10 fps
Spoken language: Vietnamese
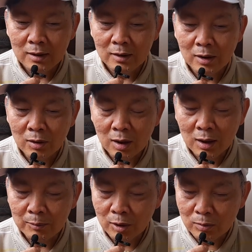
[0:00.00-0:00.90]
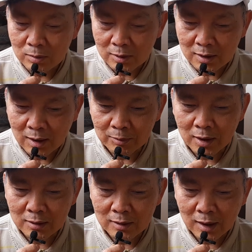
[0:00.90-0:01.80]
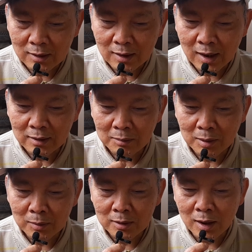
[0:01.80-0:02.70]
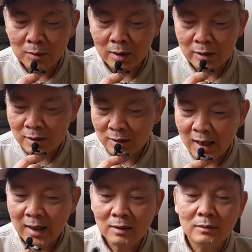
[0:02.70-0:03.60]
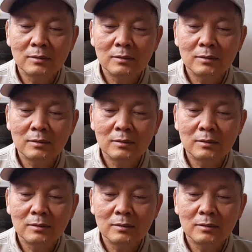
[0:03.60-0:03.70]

nếu họ làm đúng như cam kết như vậy thì 250 triệu là nó xứng đáng